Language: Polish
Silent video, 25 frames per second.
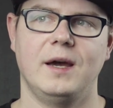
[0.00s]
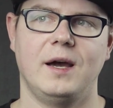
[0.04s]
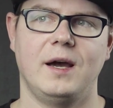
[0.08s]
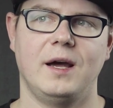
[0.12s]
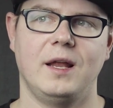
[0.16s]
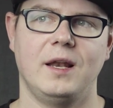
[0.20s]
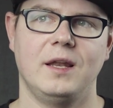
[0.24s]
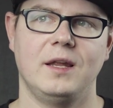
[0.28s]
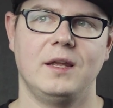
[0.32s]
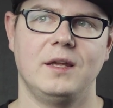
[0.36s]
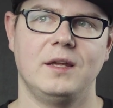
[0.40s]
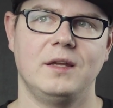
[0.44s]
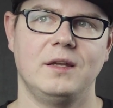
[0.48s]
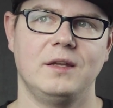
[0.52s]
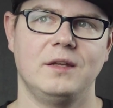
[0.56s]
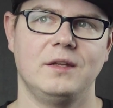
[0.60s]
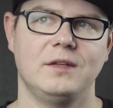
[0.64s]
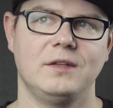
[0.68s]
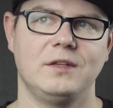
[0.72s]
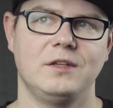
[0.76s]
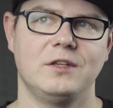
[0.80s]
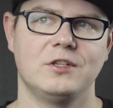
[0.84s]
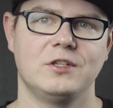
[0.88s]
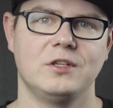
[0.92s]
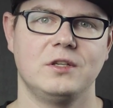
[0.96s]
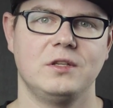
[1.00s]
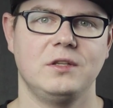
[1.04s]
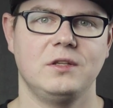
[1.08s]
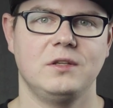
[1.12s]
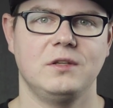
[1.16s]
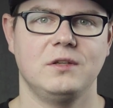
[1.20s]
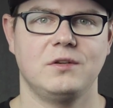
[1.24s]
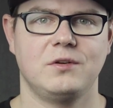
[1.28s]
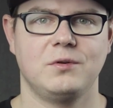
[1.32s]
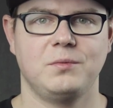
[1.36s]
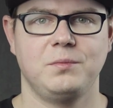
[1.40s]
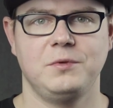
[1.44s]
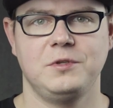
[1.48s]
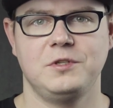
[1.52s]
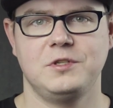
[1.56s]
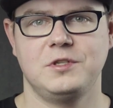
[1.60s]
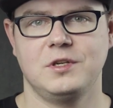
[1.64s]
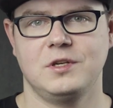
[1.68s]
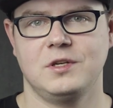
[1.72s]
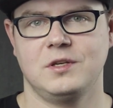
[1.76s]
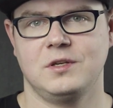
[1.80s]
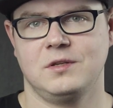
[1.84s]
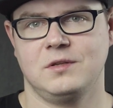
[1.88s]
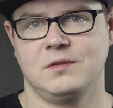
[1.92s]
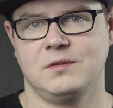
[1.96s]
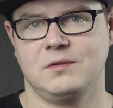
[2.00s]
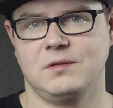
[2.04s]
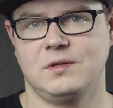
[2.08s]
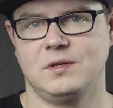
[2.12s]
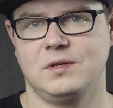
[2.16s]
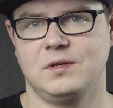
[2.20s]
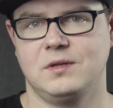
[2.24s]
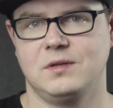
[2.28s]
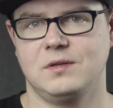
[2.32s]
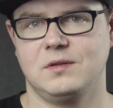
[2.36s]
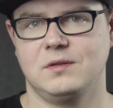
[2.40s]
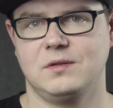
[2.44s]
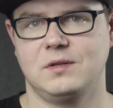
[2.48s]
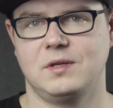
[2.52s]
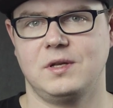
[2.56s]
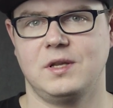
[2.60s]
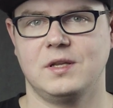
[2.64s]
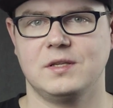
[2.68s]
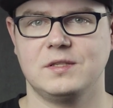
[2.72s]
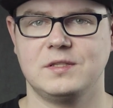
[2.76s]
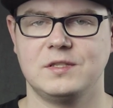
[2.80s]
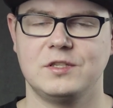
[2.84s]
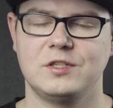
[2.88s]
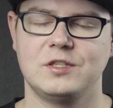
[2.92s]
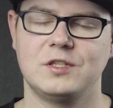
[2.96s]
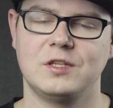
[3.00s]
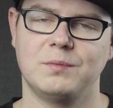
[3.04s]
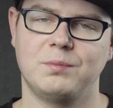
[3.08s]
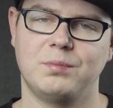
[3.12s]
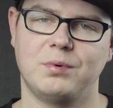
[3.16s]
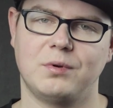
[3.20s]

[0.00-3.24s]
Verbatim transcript: ale jeżeli robicie klasyczne